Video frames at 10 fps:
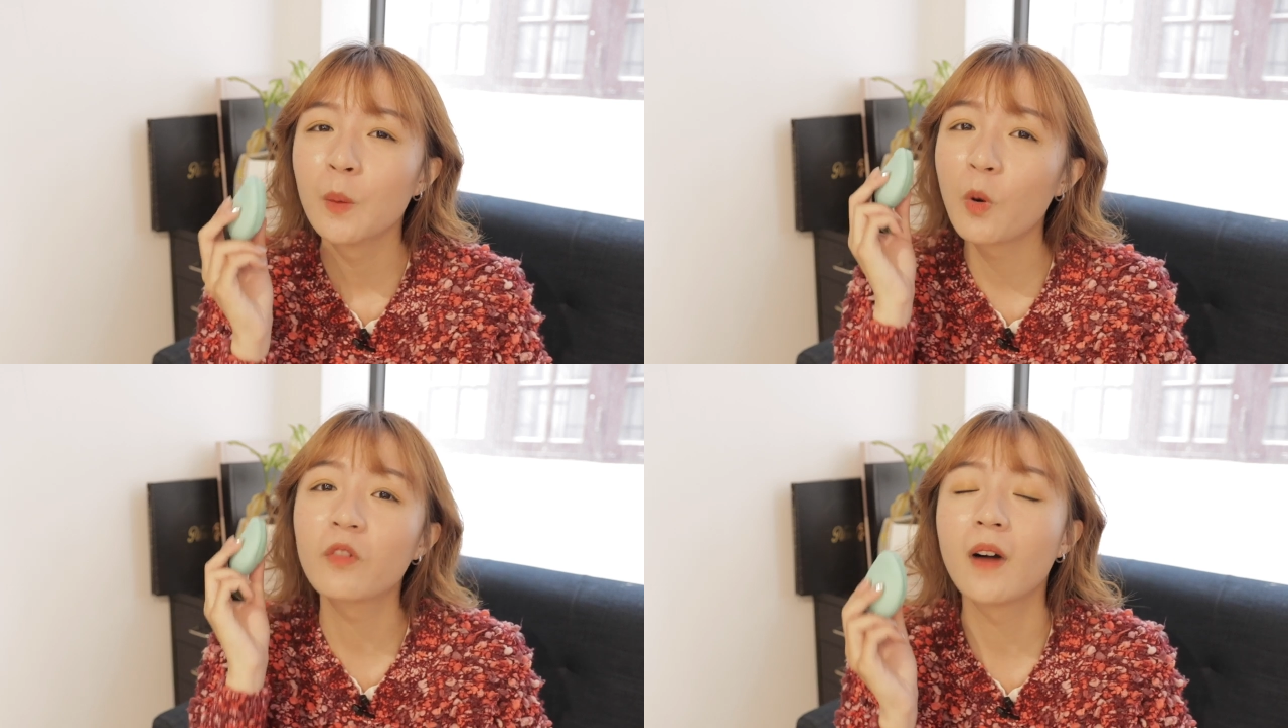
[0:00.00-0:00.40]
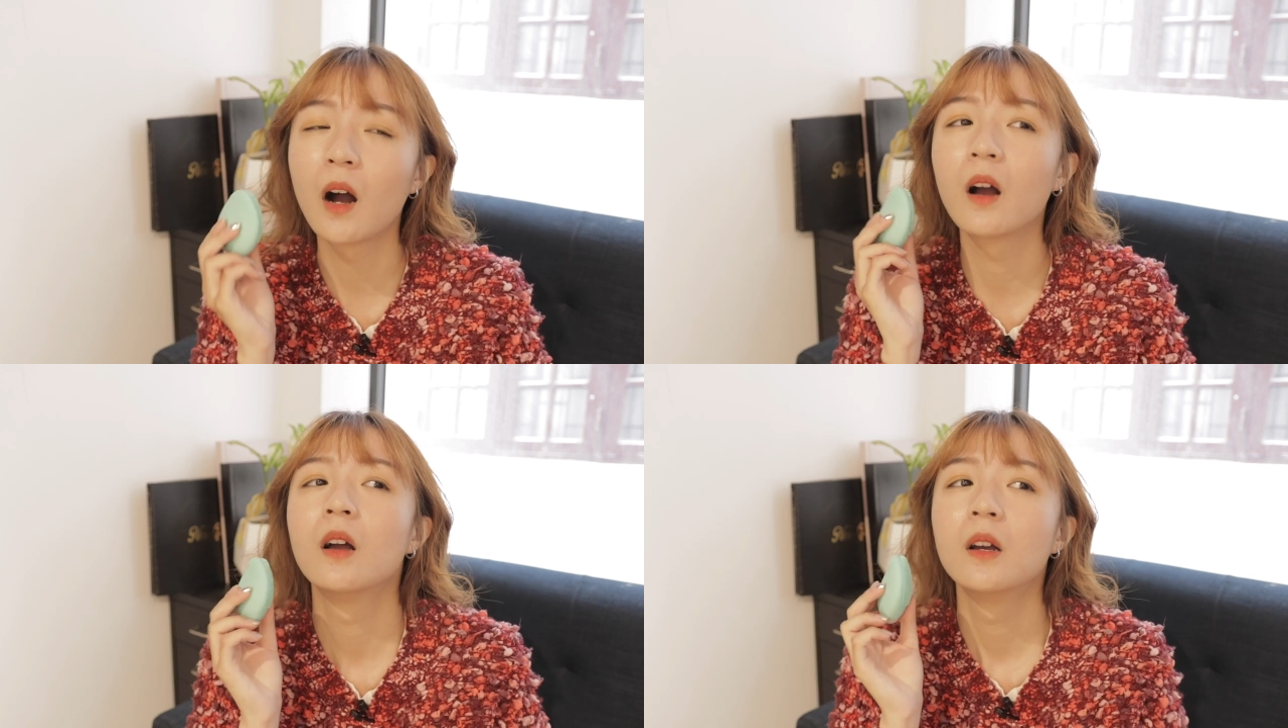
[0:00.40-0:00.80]
một
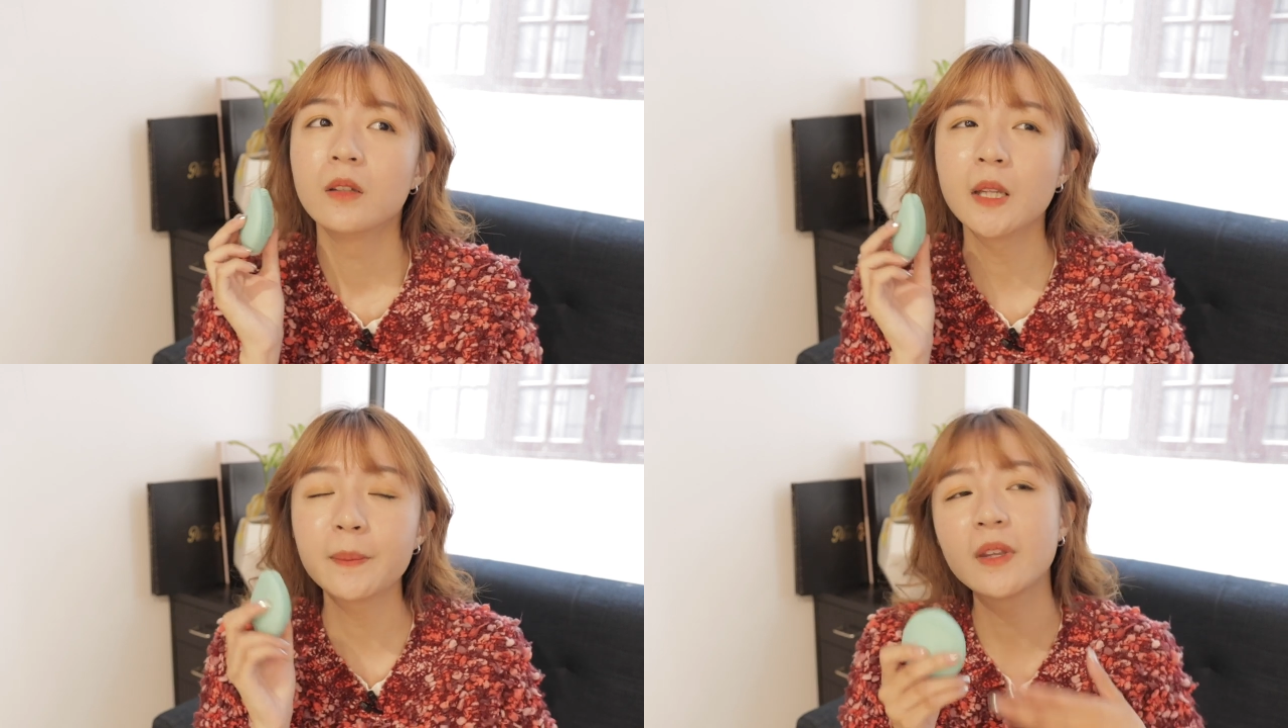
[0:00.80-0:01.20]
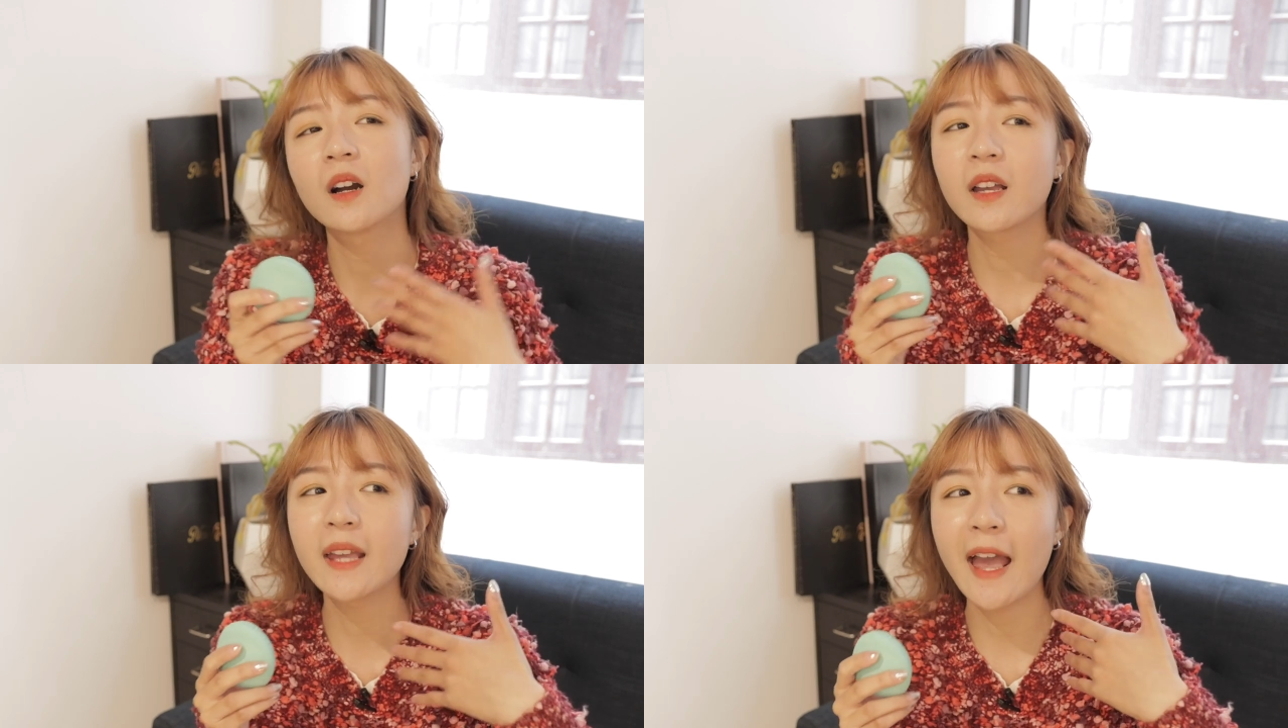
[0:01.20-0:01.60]
phần giúp
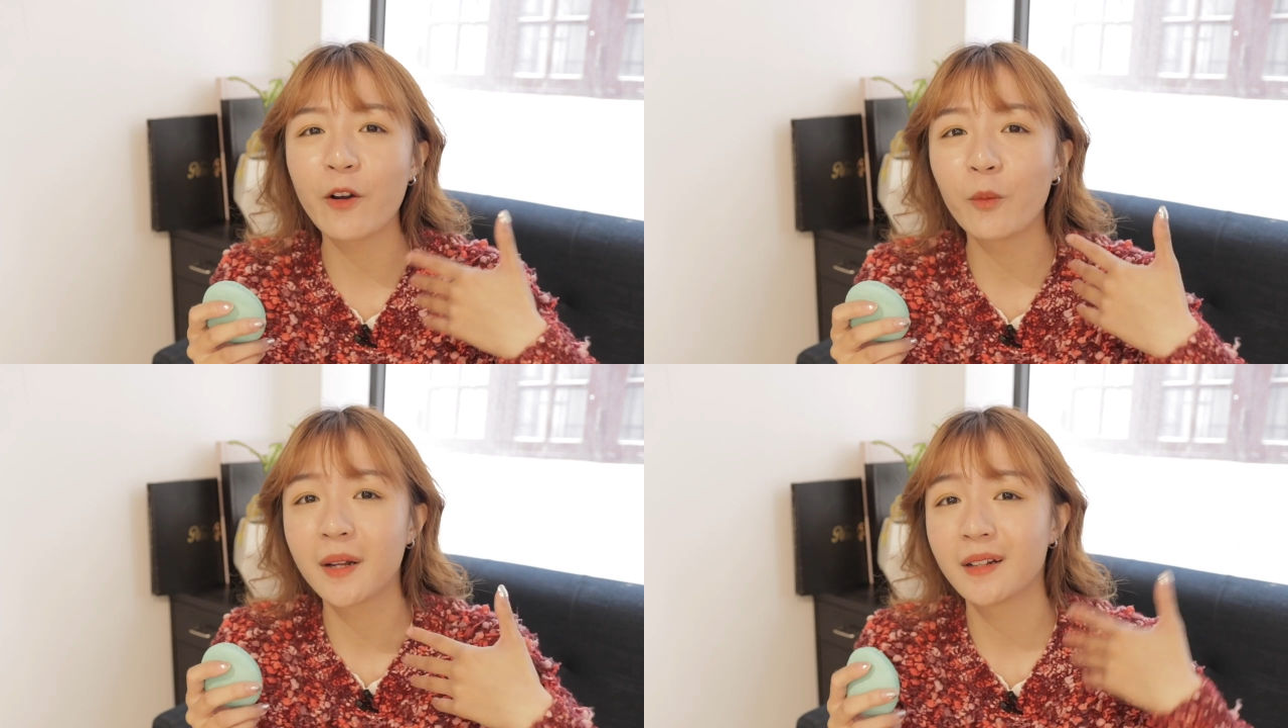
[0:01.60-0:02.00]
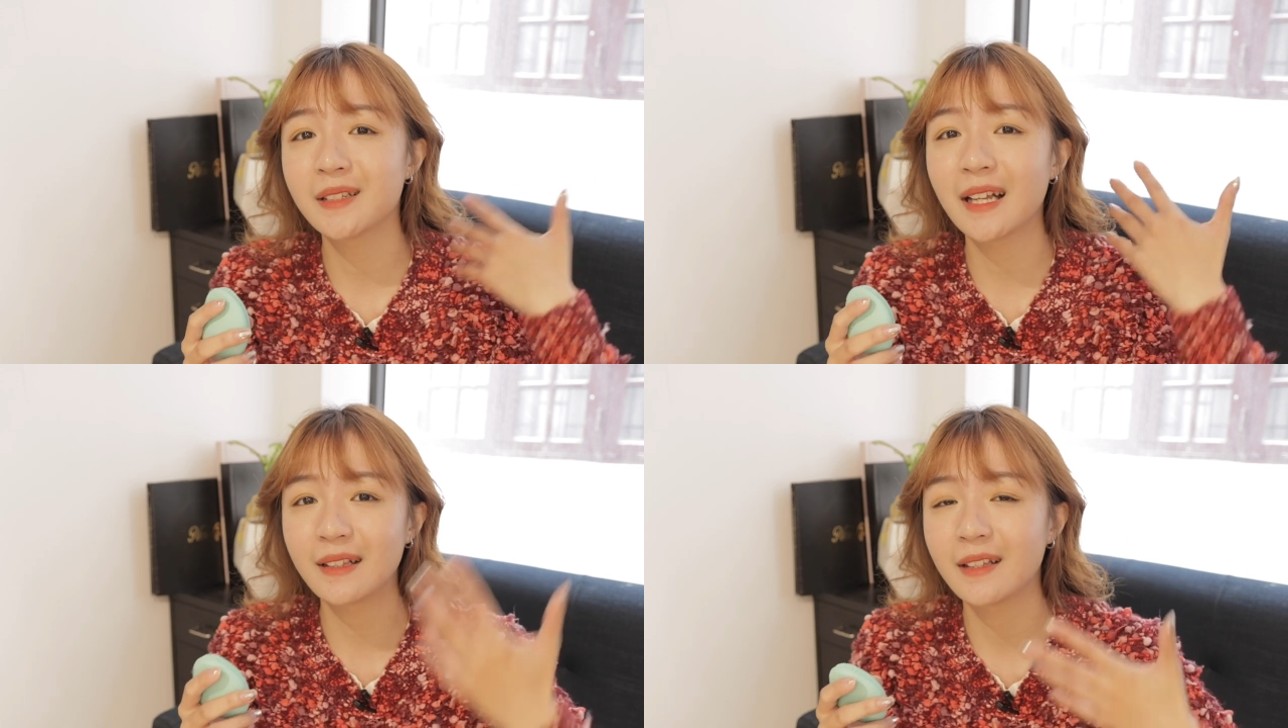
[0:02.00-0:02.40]
cho cái da của mình
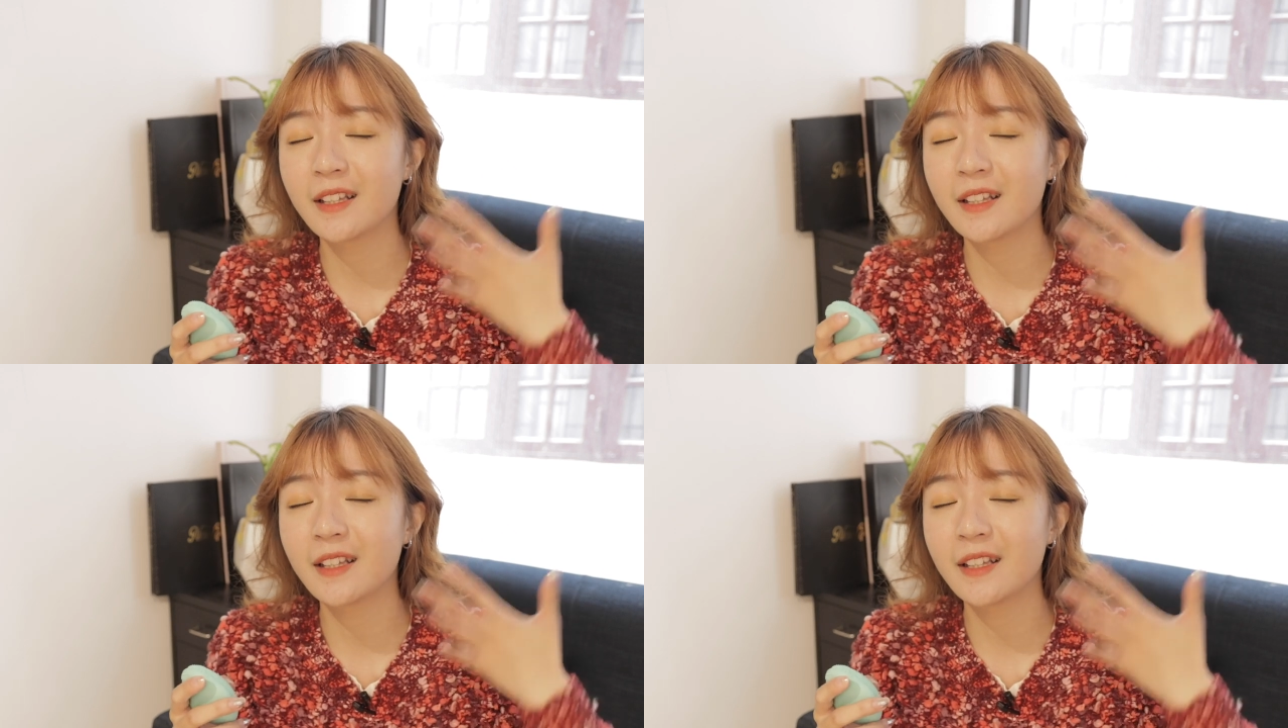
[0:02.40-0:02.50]
nó sạch